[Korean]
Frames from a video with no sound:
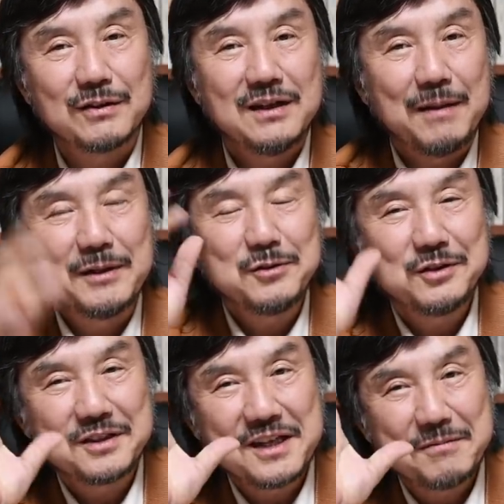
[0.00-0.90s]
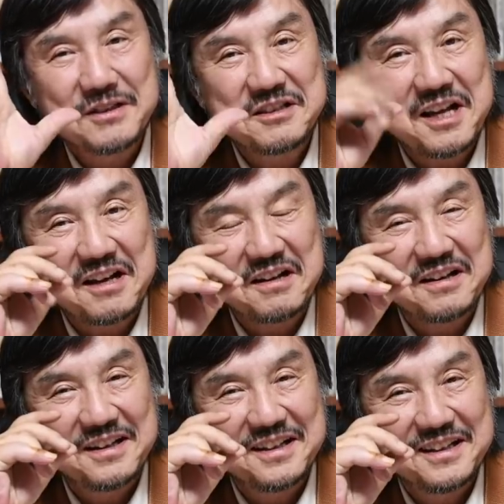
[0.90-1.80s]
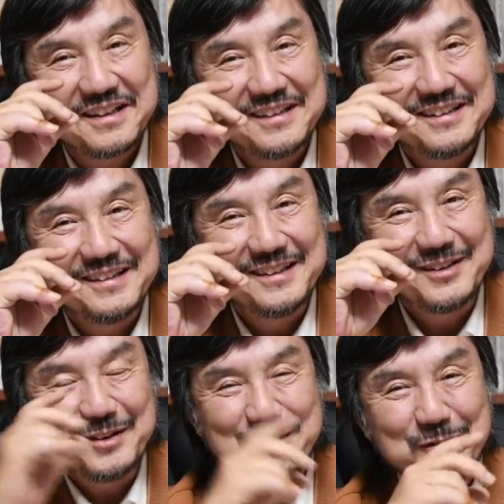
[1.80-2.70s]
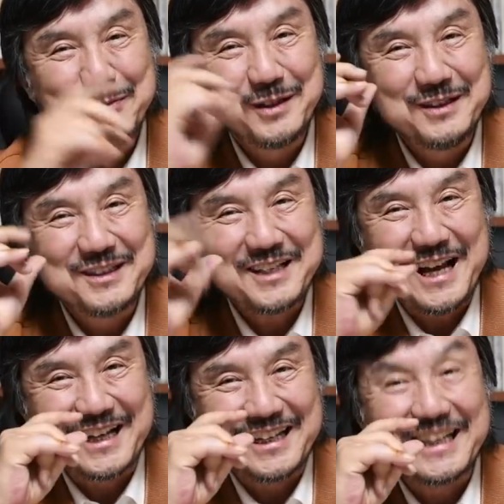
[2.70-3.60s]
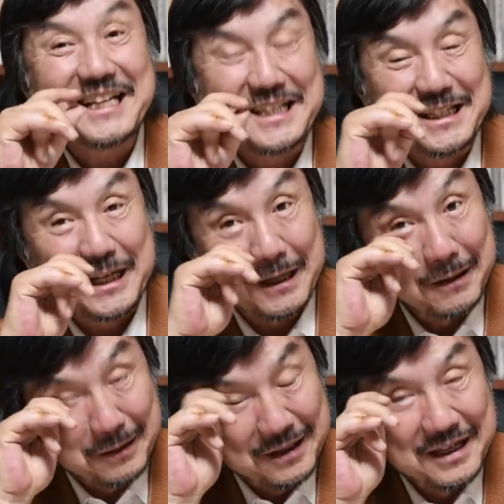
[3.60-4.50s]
아마추어도 이렇게 막착 뭐또 좋으면 착 이렇게 찍히잖아요.